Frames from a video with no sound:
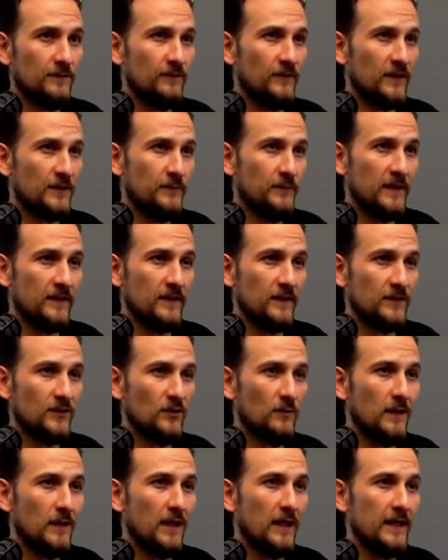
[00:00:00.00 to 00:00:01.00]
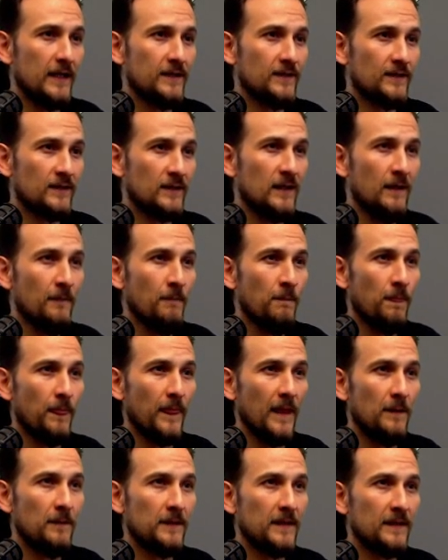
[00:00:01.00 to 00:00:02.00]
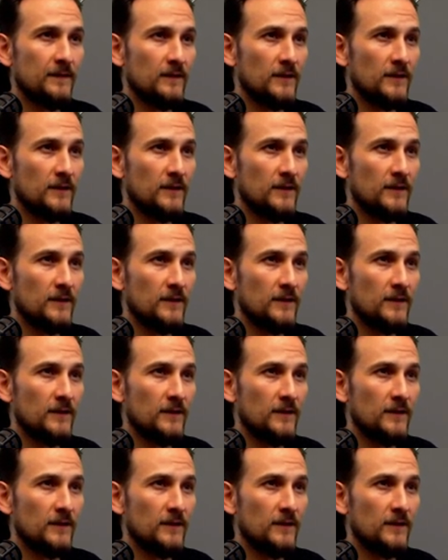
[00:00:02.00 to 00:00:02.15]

was Besseres nochmal leisten. Aber das ist